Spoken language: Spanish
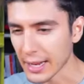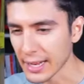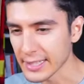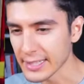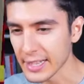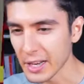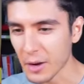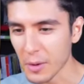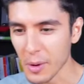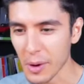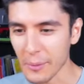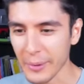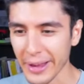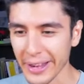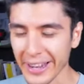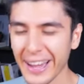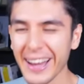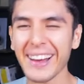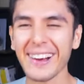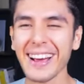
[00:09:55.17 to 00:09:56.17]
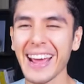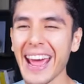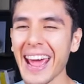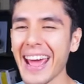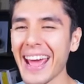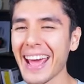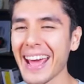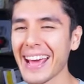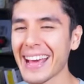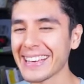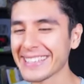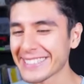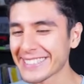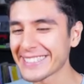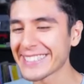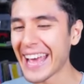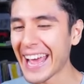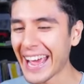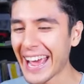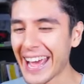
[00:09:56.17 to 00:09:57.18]
alcanza como a ver? Creo que
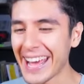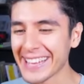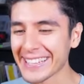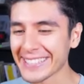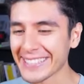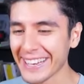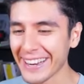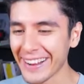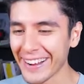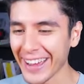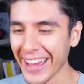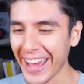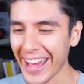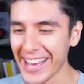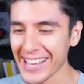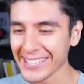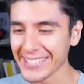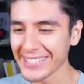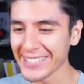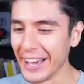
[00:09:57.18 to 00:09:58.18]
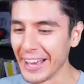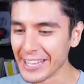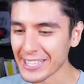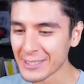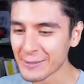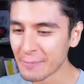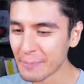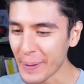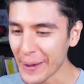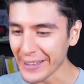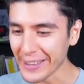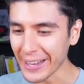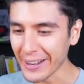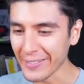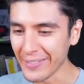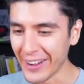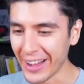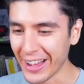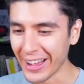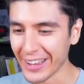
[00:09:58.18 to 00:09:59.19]
sé qué es, creo que es
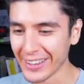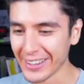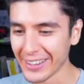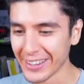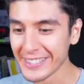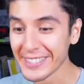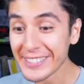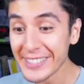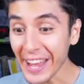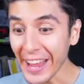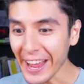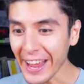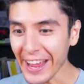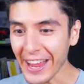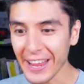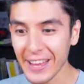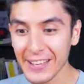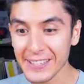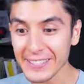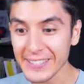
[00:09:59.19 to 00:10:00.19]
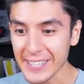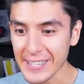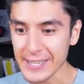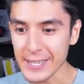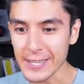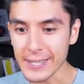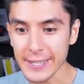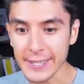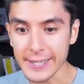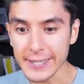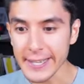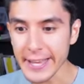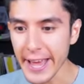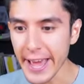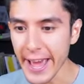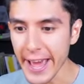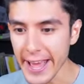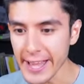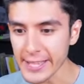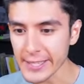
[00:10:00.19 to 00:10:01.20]
Spider-Man. Sí, sí, sí, sí, sí
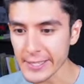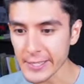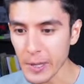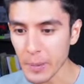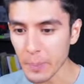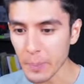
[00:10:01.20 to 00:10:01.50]
es,